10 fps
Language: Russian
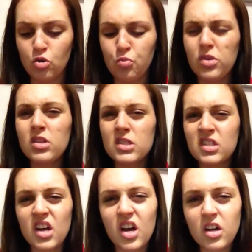Купила
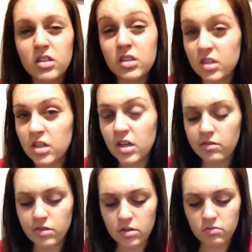за 3
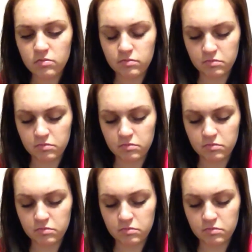евро.